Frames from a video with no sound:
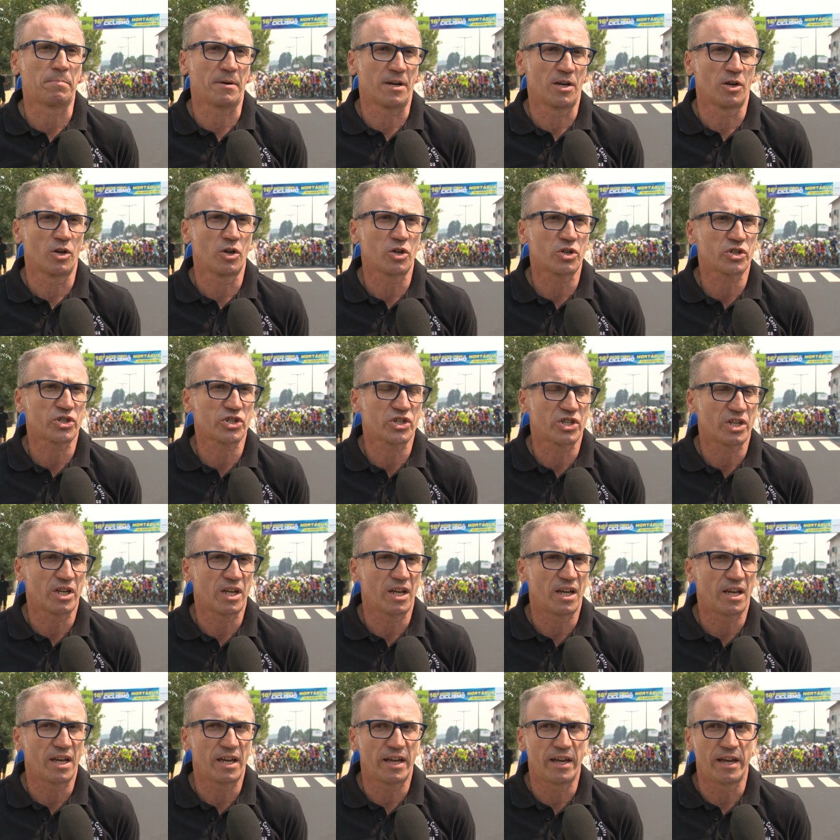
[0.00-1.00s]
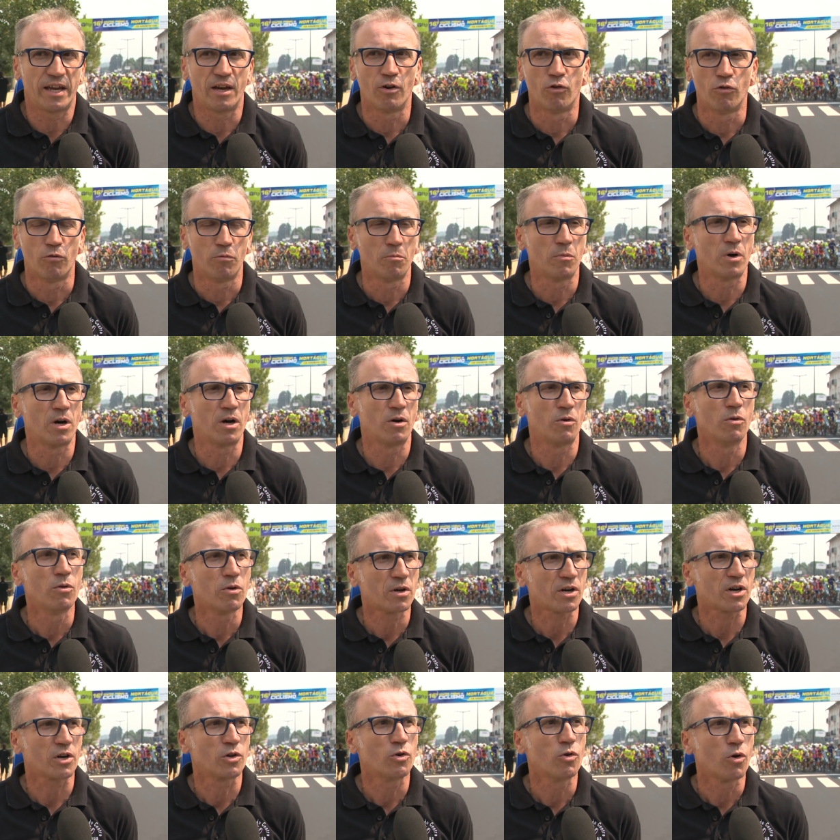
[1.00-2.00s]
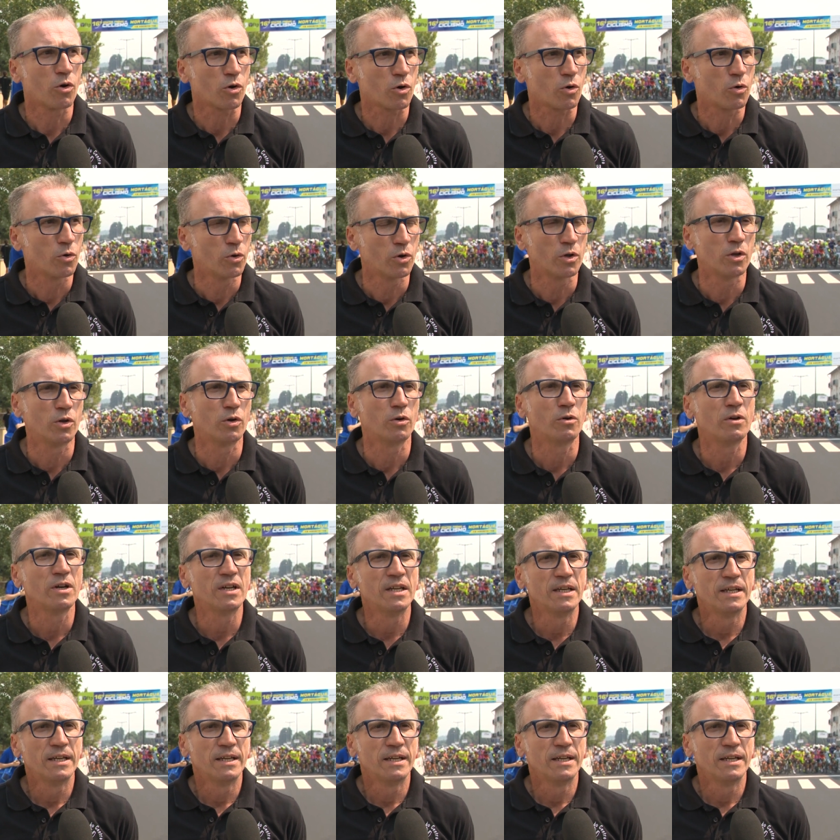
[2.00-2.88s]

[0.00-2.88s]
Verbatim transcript: para nós é, é uma honra e um orgulho